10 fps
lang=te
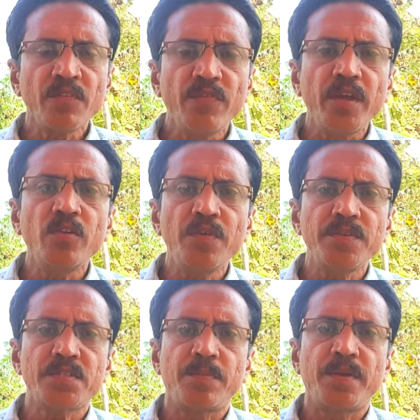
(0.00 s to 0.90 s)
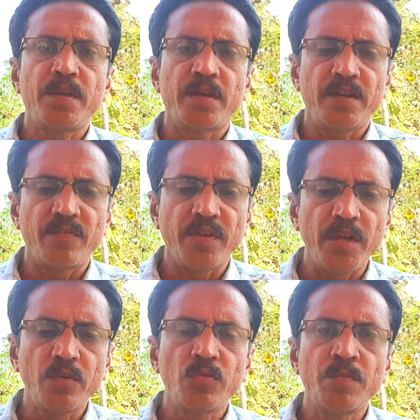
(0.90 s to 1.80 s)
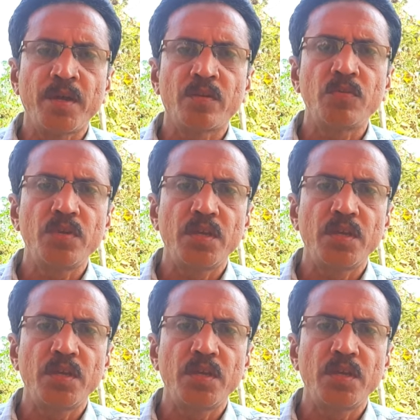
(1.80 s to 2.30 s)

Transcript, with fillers: వేరు వ్యవస్థపై అంటే వేరుకు మనకు